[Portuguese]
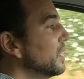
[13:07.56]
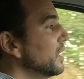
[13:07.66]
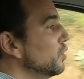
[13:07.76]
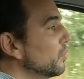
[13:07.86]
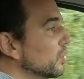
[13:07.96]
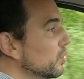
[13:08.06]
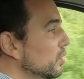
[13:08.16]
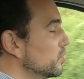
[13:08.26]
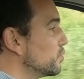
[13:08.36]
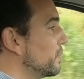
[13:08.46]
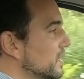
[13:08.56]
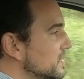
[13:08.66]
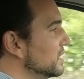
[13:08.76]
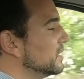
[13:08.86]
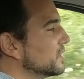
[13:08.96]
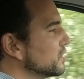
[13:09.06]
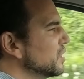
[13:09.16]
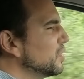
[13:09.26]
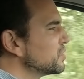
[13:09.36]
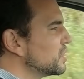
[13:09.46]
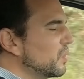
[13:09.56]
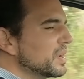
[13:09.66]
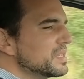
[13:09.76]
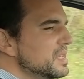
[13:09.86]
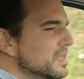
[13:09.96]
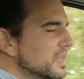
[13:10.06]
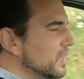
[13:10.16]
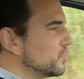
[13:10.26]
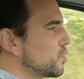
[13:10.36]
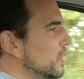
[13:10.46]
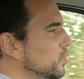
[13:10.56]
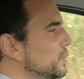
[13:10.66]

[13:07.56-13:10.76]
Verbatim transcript: e o barulho dos parasitas não são assim tantos quanto